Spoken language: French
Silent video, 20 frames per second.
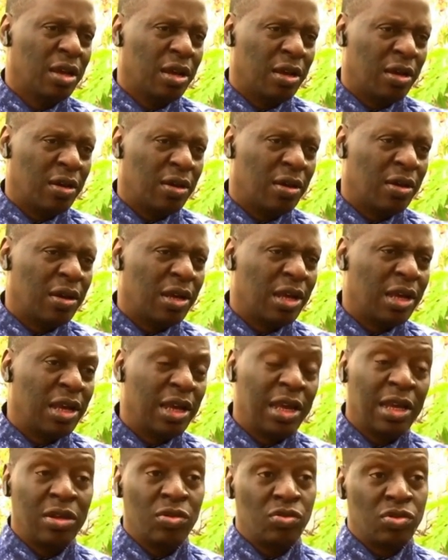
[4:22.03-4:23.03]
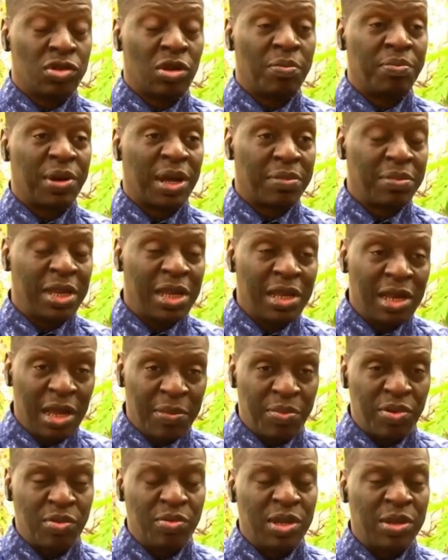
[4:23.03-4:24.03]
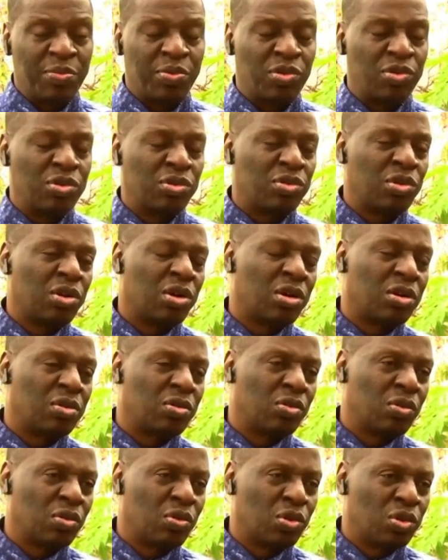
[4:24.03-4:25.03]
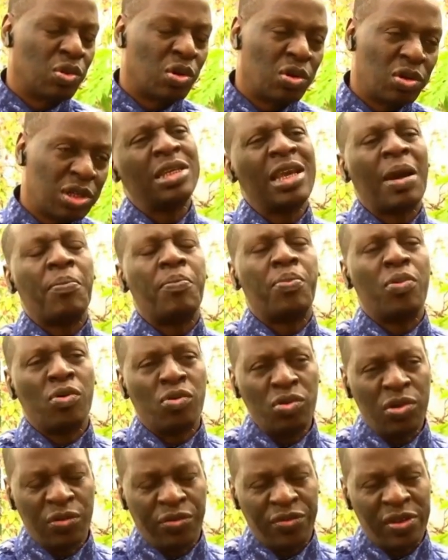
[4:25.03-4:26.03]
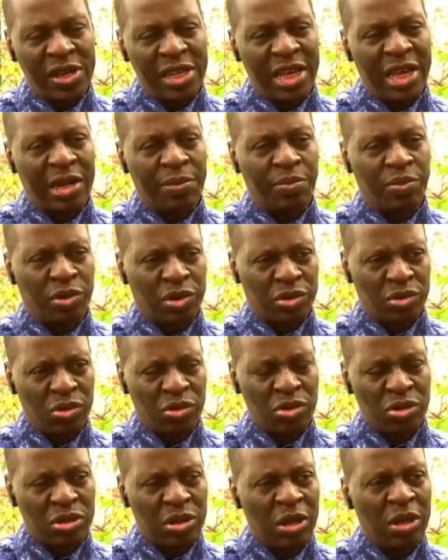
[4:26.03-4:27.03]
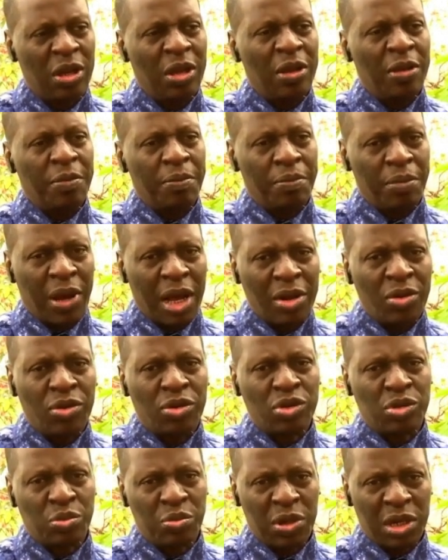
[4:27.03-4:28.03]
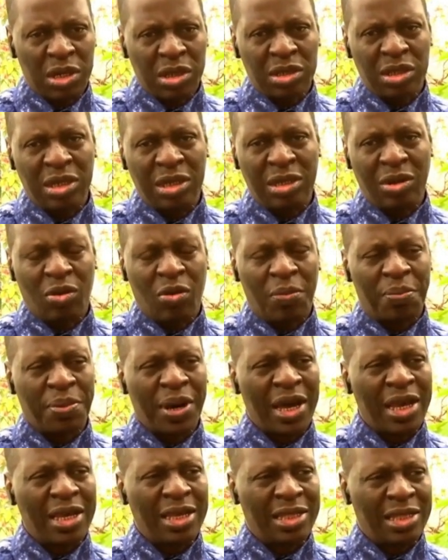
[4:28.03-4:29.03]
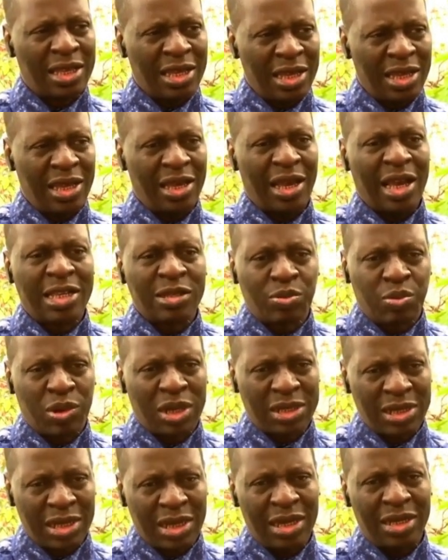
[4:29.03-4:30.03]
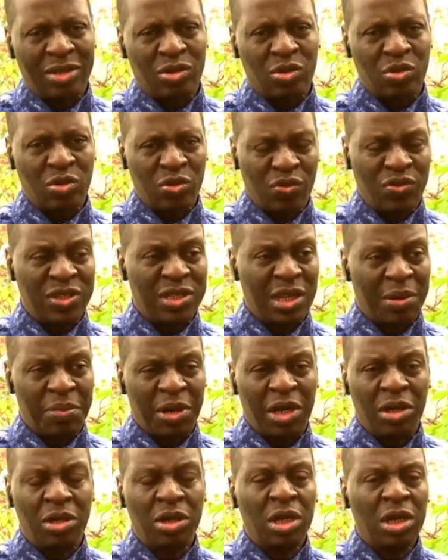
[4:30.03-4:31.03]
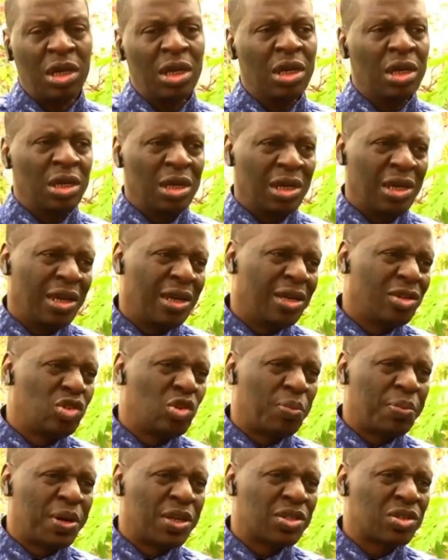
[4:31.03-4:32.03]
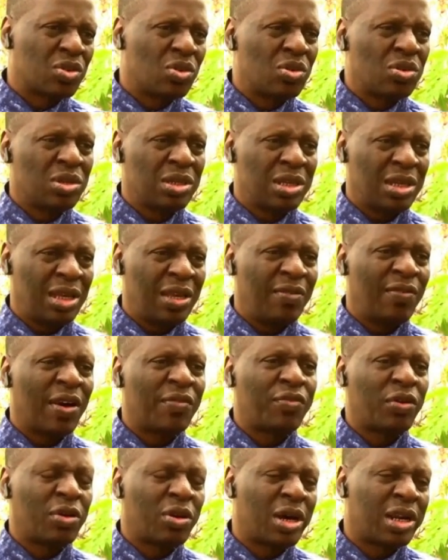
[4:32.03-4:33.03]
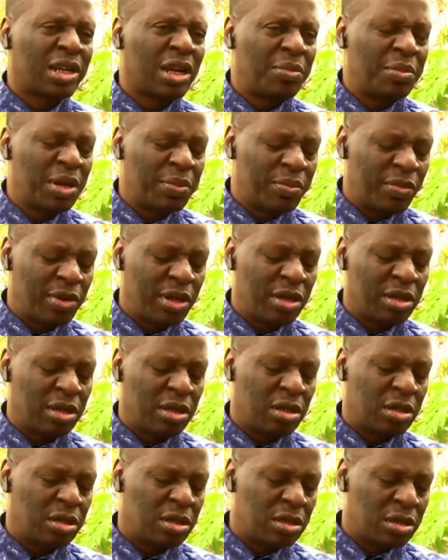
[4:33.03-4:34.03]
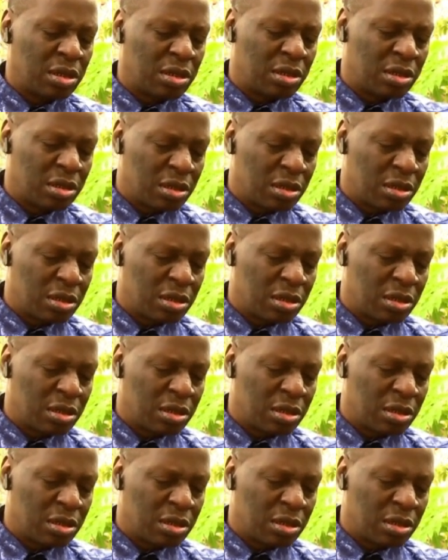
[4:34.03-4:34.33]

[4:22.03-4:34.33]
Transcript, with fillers: Euh, et nous sommes parmi les premiers producteurs de coton. Il y a beaucoup de filières porteuses malheureusement qui n'ont pas été exploités suffisamment. Et, je pense qu'il va falloir quand même, euh,